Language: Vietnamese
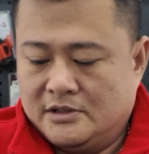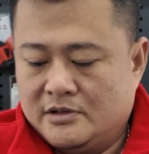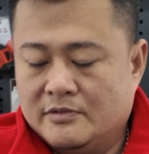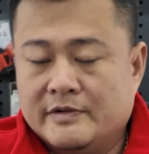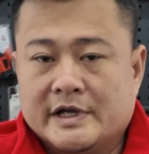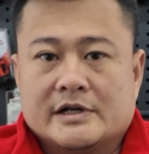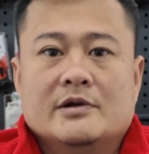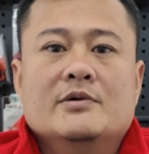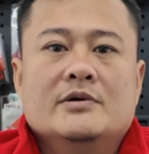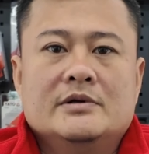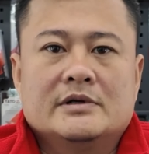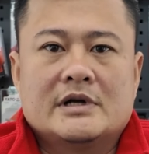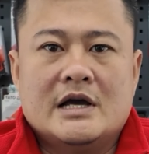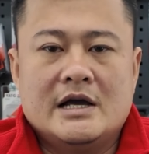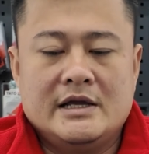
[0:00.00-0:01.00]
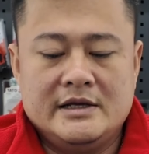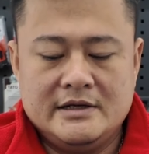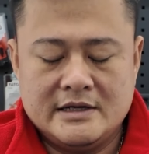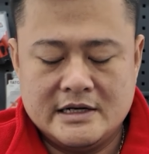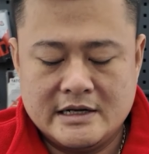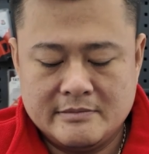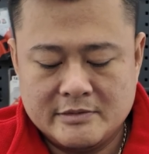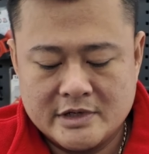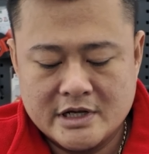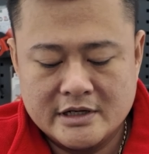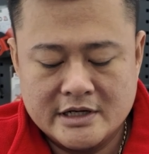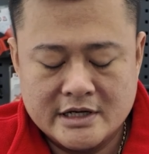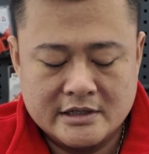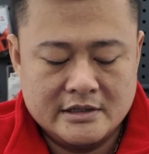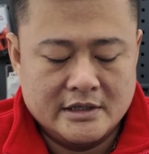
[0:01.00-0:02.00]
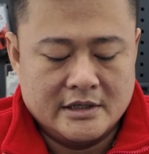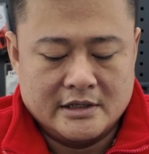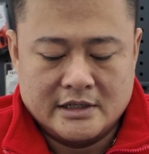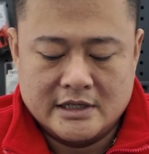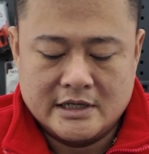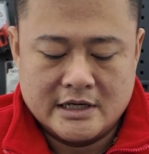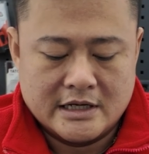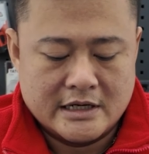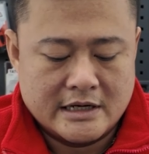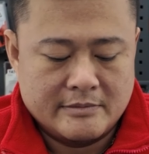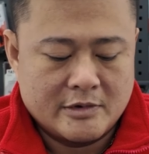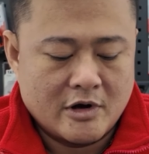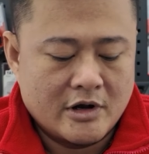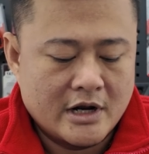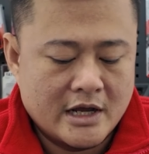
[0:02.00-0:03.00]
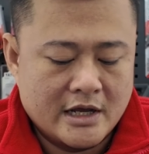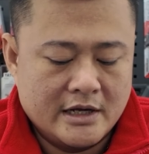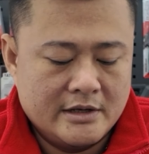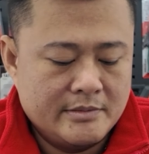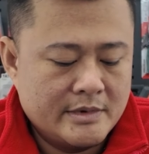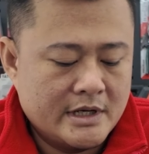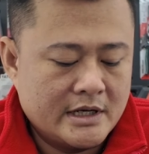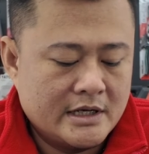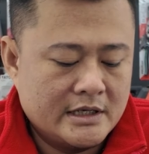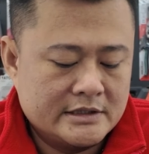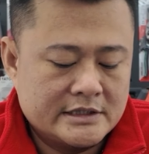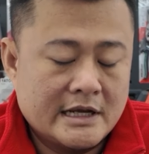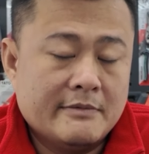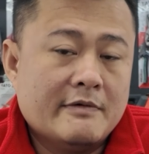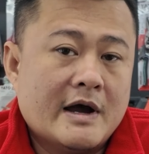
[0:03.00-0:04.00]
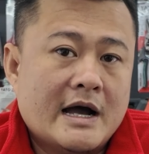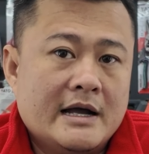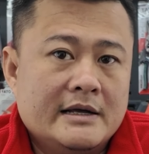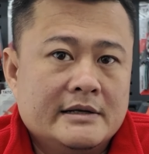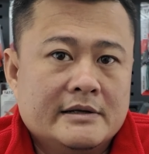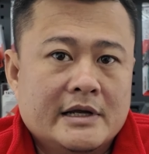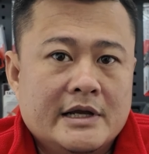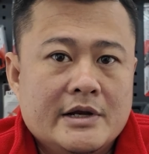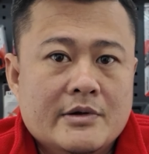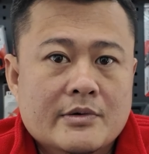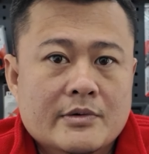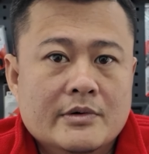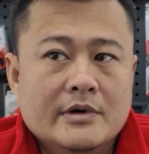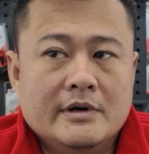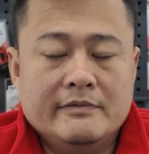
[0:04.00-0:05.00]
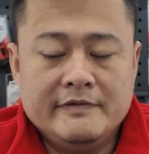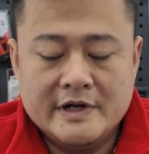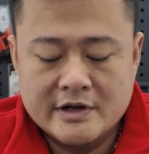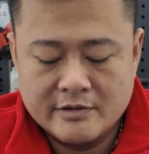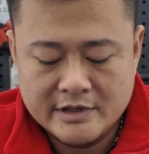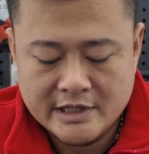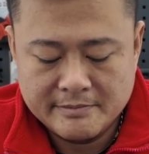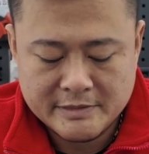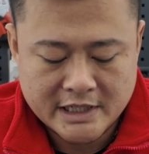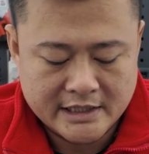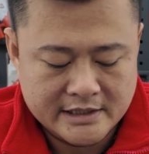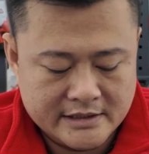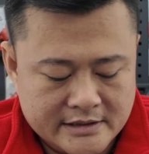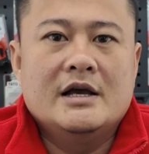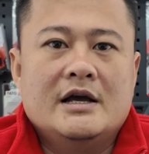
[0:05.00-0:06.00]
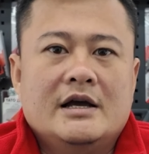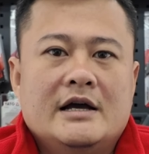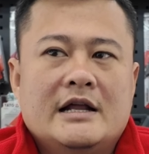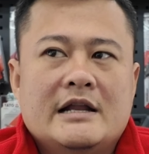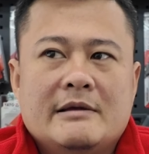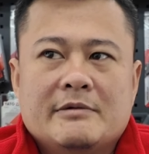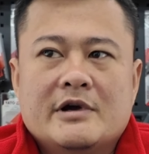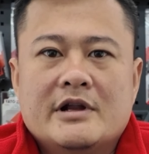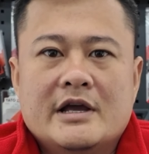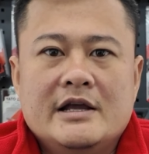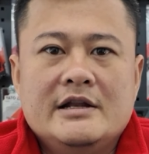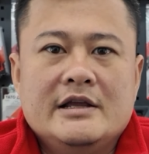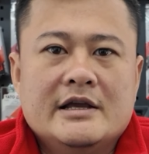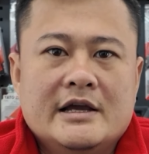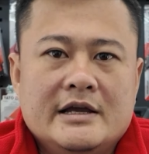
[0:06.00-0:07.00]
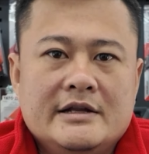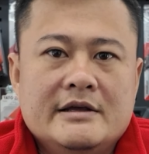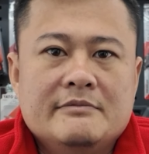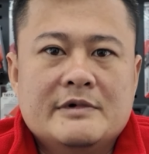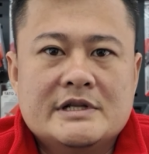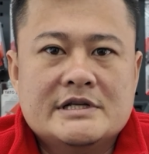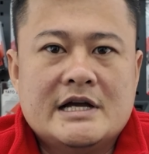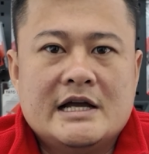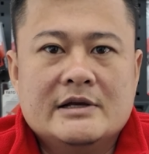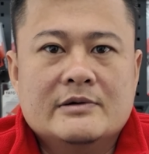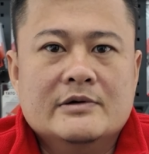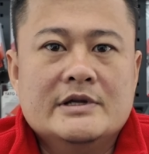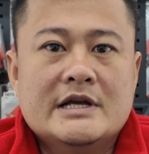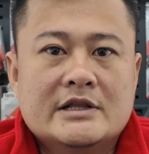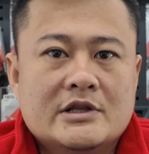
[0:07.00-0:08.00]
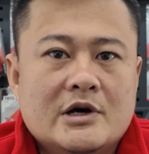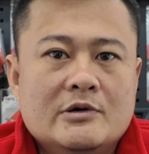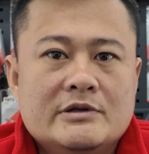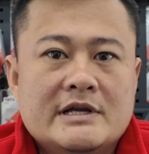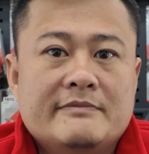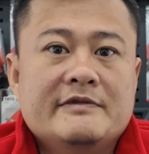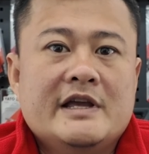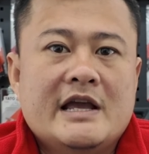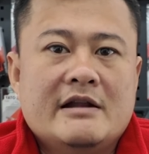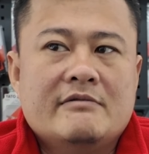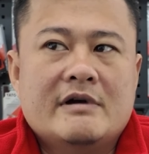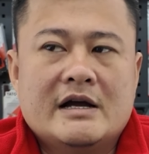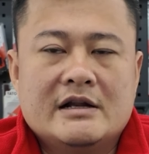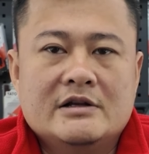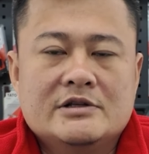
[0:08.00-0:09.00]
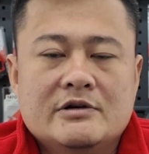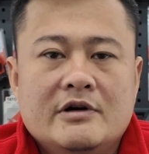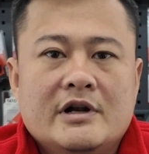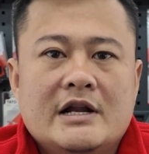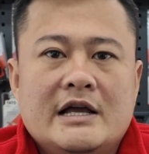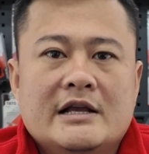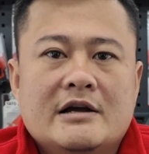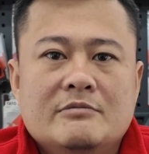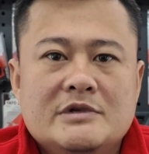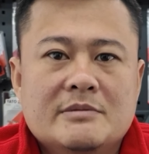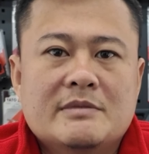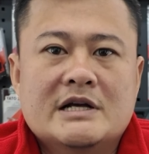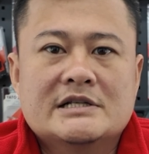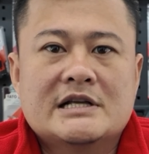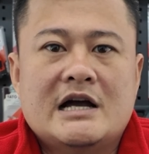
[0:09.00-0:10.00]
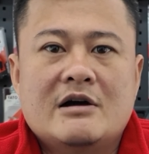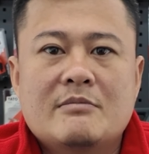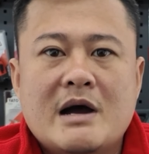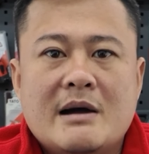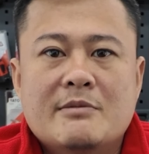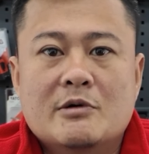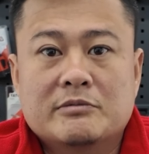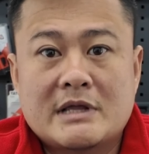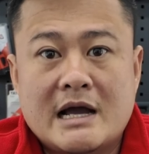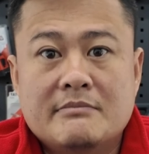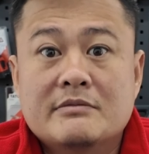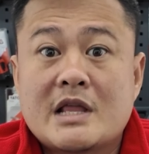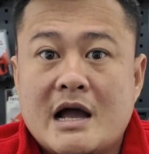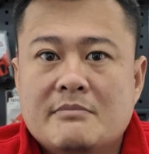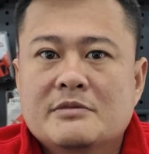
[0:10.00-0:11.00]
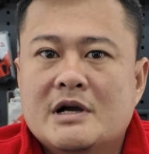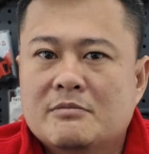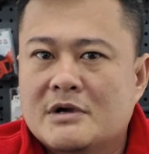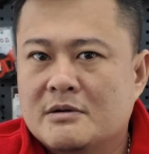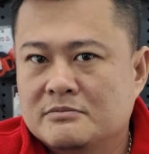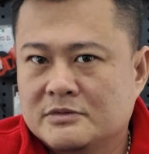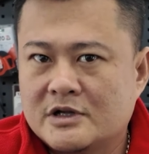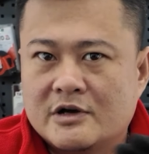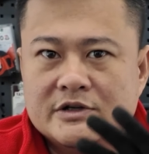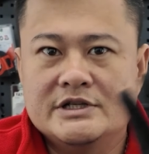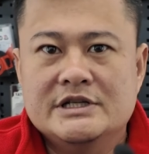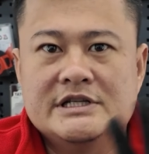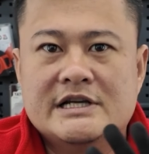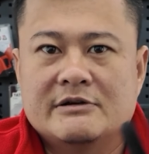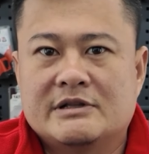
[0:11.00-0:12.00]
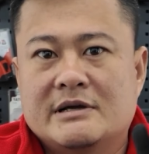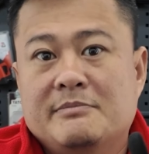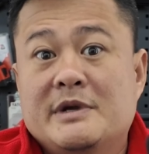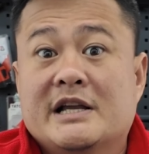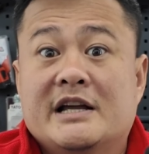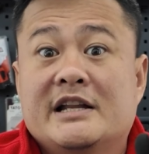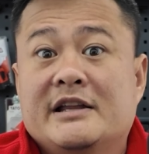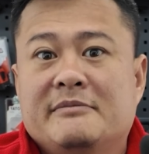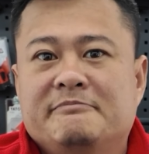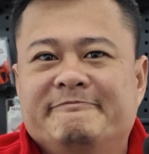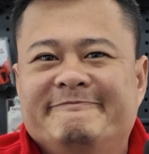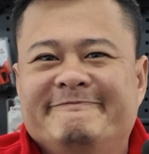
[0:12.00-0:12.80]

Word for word: có việc luôn đấy anh em nên nhớ thì anh em có thể mà xem qua cái uh, video clip này à, anh em có thể liên hệ đến website của yato.vn hoặc là số hotline 0936 318 800 thôi xin chào tạm biệt anh em